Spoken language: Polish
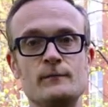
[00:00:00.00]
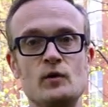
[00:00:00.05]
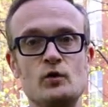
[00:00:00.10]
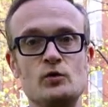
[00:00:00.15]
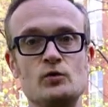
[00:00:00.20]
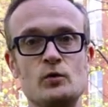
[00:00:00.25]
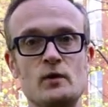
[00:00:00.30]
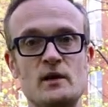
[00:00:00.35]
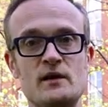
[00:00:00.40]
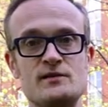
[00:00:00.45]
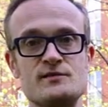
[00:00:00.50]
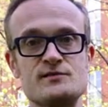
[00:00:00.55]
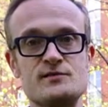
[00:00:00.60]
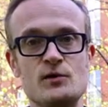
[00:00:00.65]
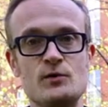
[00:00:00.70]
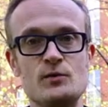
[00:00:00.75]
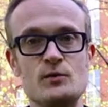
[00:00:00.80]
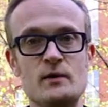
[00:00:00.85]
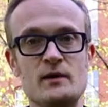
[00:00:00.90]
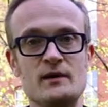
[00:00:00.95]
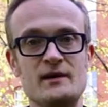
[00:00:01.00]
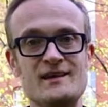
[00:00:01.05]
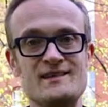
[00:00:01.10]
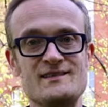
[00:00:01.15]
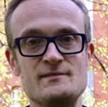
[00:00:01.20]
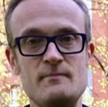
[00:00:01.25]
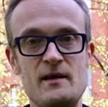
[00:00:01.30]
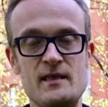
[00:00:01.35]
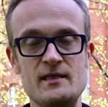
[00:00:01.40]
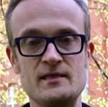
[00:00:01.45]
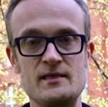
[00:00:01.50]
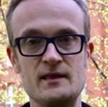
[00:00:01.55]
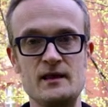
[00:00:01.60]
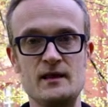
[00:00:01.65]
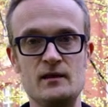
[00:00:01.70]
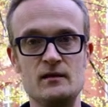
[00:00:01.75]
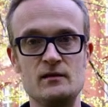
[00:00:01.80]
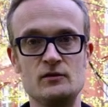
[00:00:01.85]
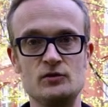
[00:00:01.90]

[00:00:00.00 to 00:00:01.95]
które są niezbędne